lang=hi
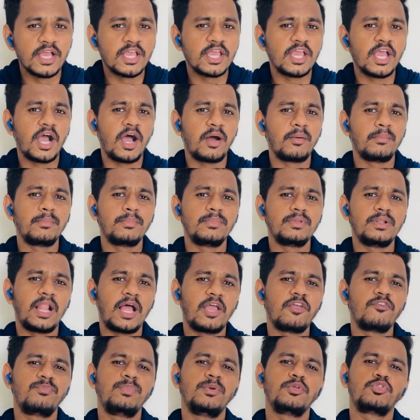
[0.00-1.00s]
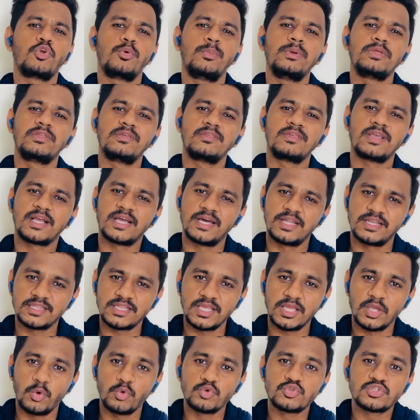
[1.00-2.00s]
कि हम लाइफ में जो भी चीज़ें करते हैं